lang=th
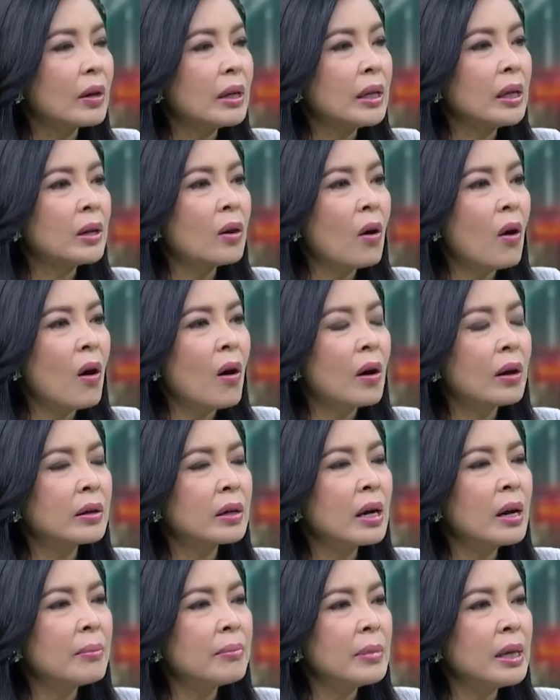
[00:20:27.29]
ตอนนี้ก็
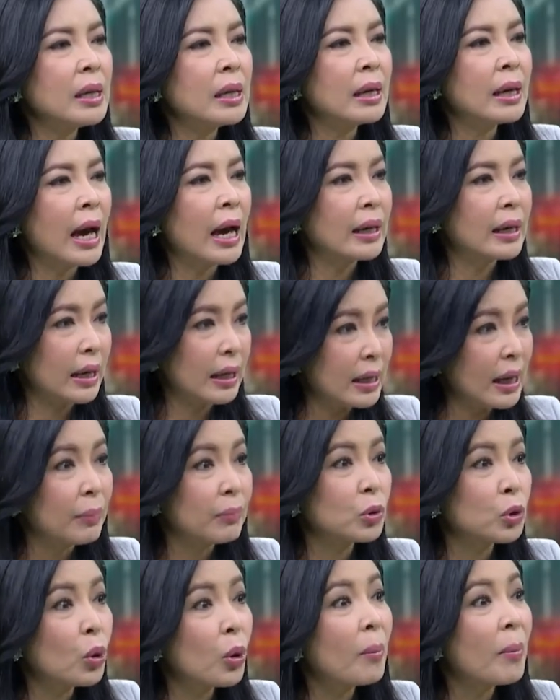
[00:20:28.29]
เริ่มมีการขยั
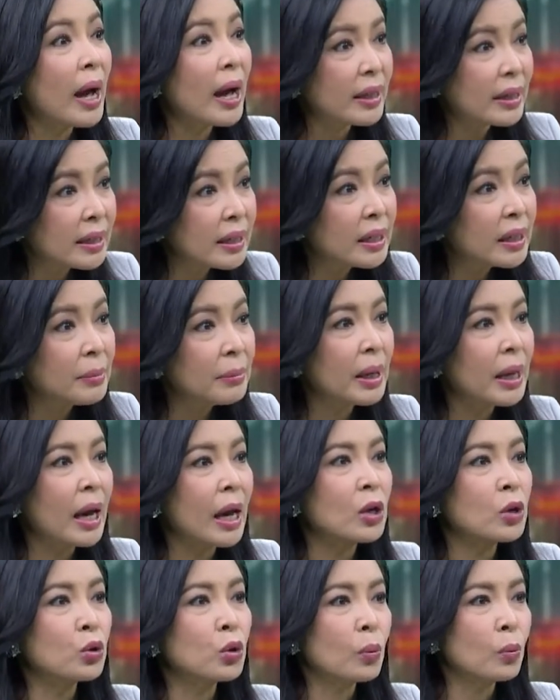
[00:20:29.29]
บตัวมากขึ้นมี
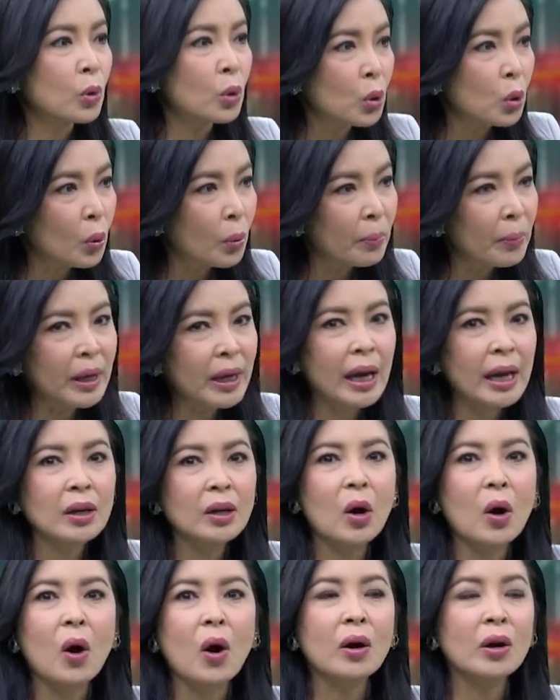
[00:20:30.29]
การรวมกลุ่มมีการ
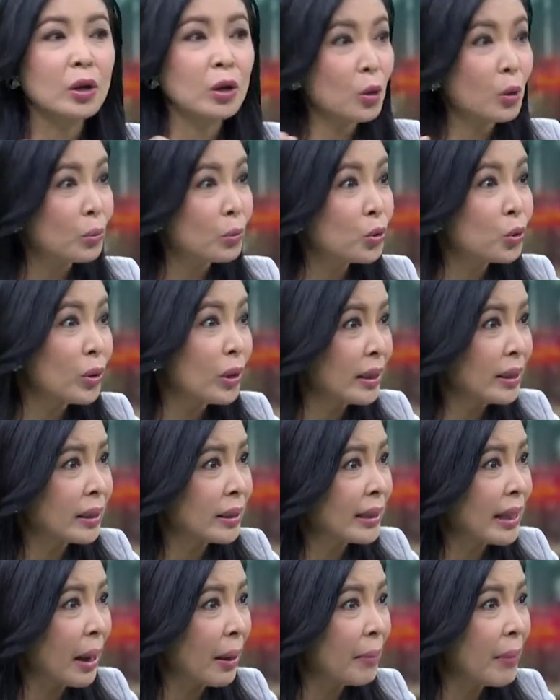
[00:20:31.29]
ขอระดมทุนอะไร
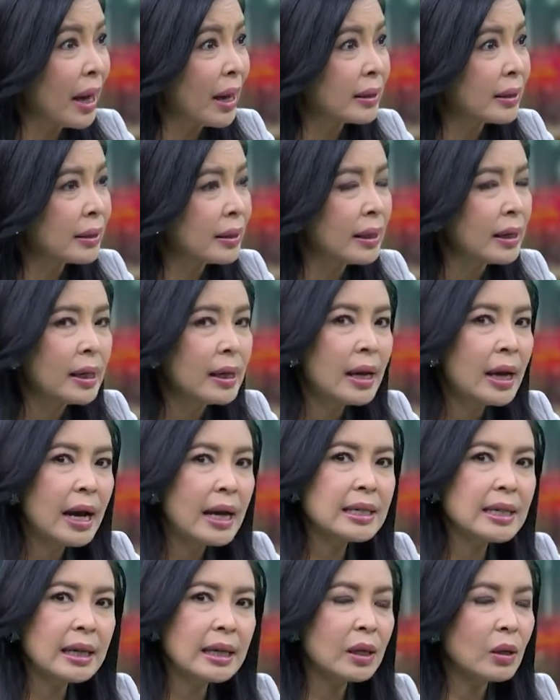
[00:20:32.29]
ต่างๆมากขึ้น
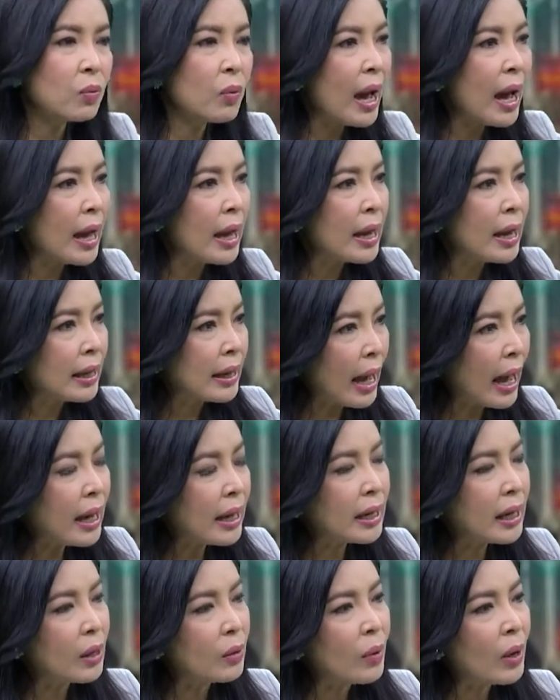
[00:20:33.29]
อาจารย์คิดว่าถ้า
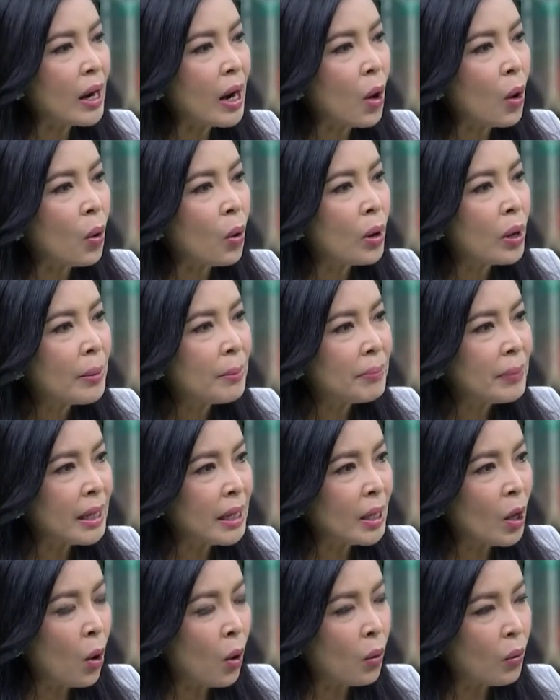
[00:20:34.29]
เกิดว่าเรา
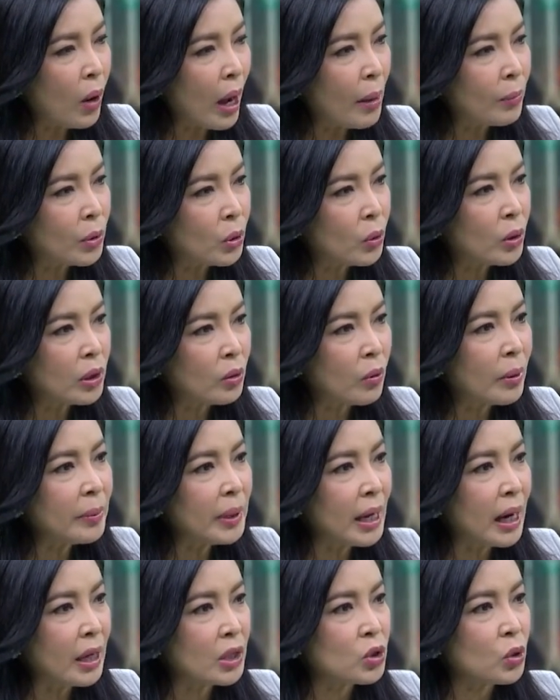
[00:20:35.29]
มีองค์ความรู้หรือว่า
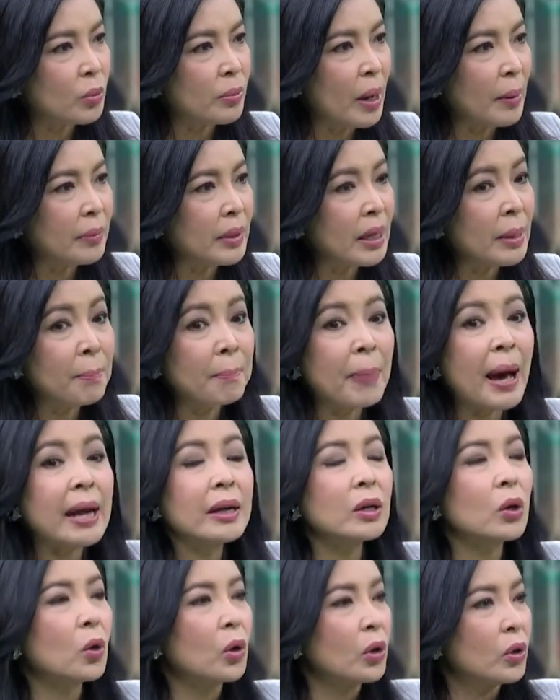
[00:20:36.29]
มีหลักสูตรแบบนี้
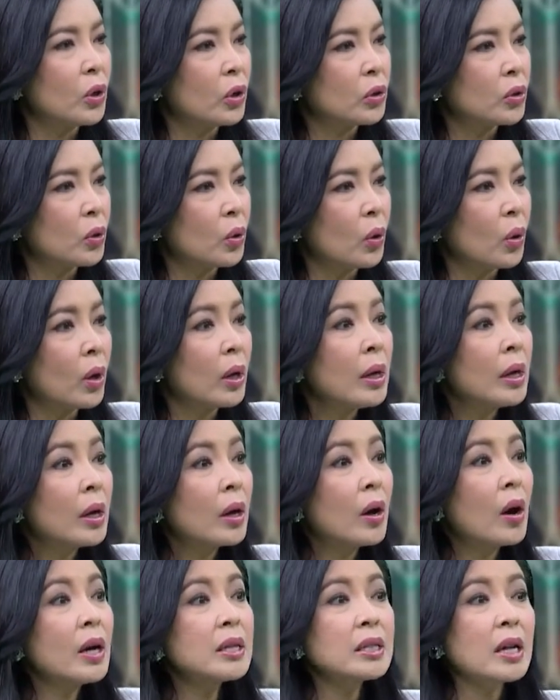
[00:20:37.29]
ปั้นคนโดยตรง
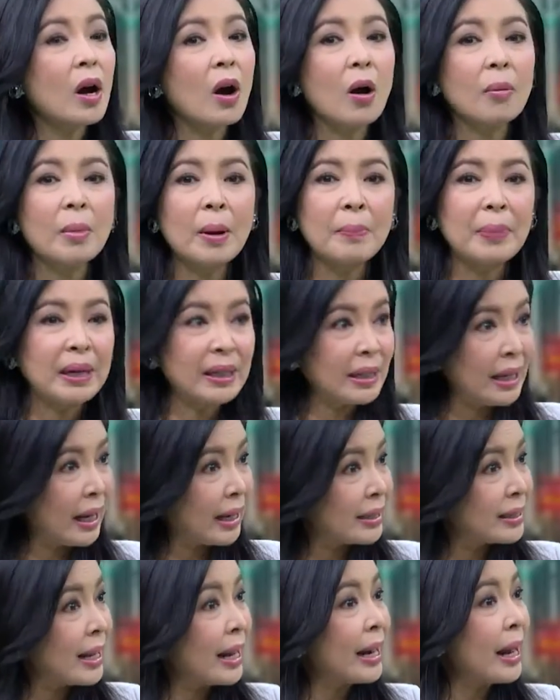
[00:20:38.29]
ก็จะออกมาเป็นเท
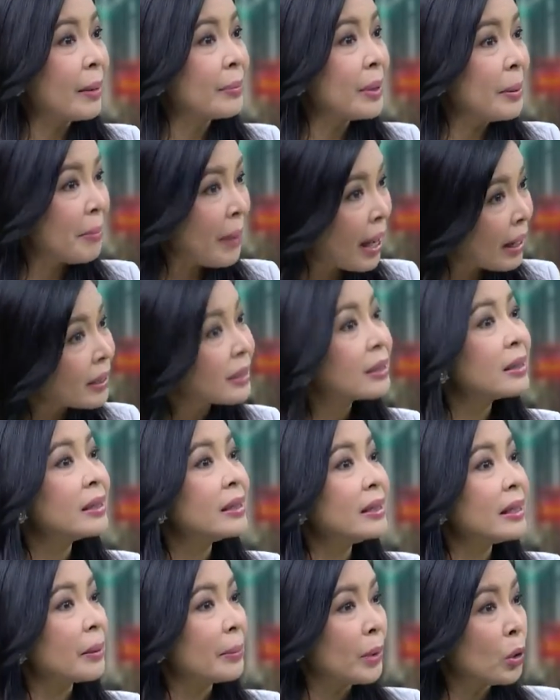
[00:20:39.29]
คสตาร์ทอัพได้มาก
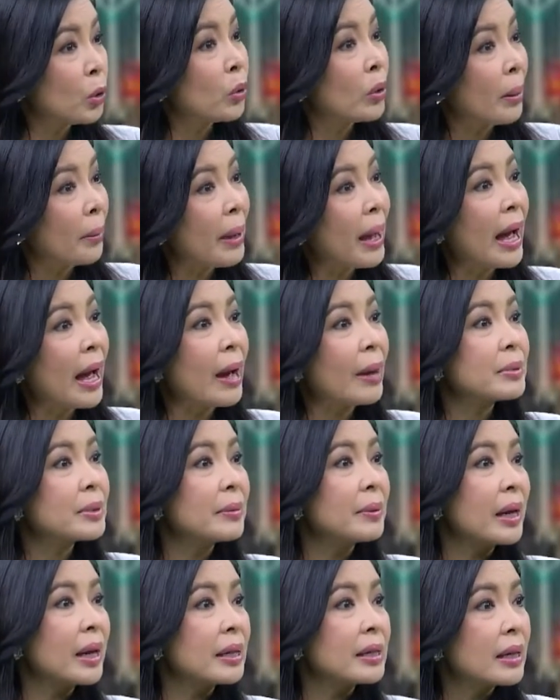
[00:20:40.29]
ขึ้นอย่างมีคุณภาพ
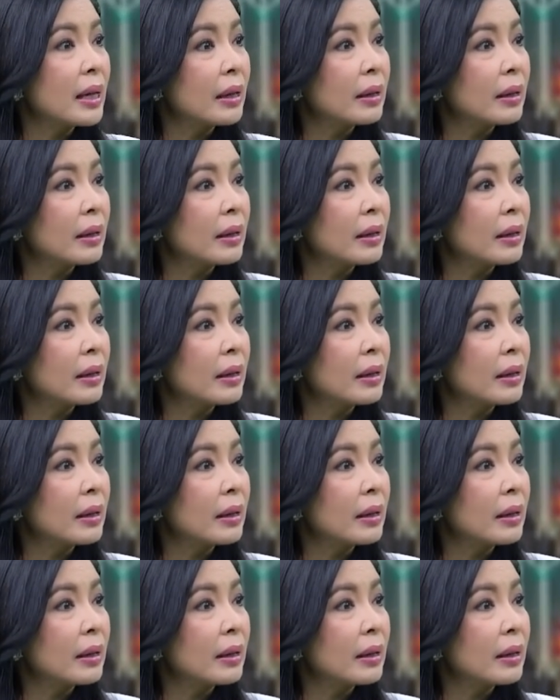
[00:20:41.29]
ใช่ไหมคะอา